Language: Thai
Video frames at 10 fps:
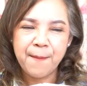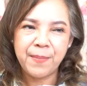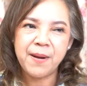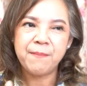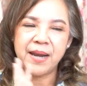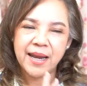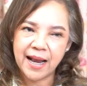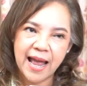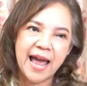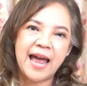เปลี่ยนบรรยา
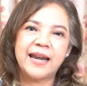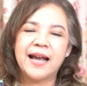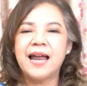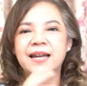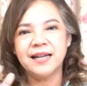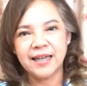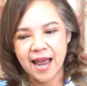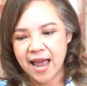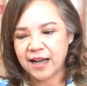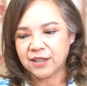กาศนะคะเดิน
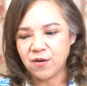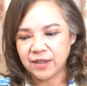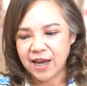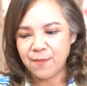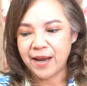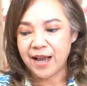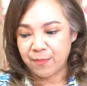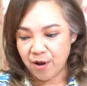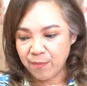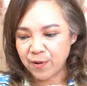ทางท่องเที่ยวไปกับ
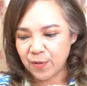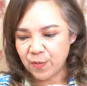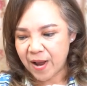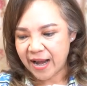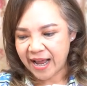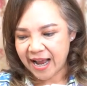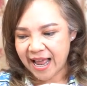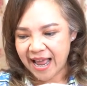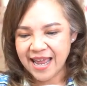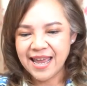ครอบครัวนะคะ